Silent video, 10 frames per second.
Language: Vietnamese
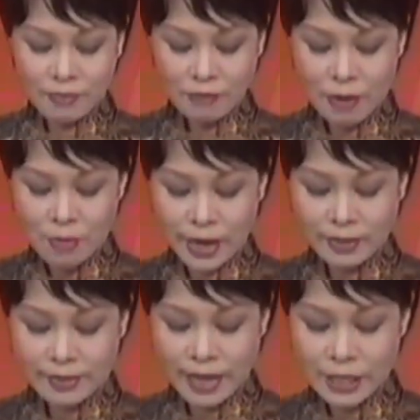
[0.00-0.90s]
và phòng
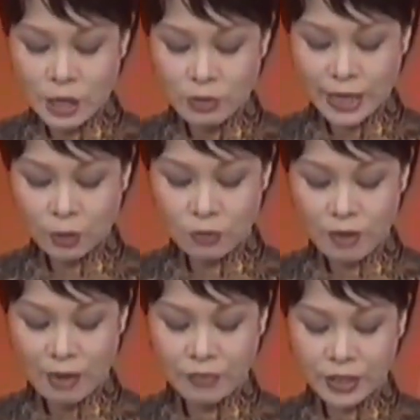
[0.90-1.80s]
cảnh sát điều tra tội
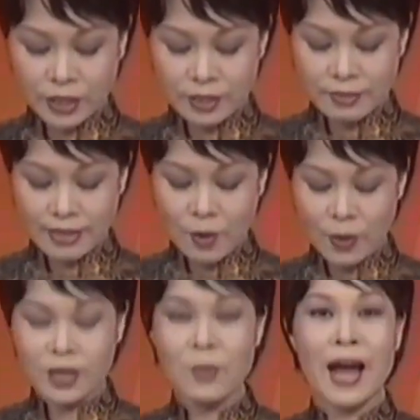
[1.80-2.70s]
phạm về trật tự xã
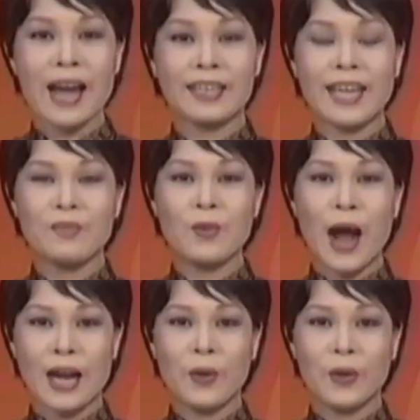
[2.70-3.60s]
hội công an thành
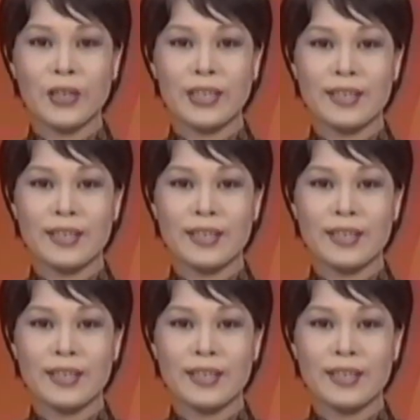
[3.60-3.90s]
phố Hà Nội.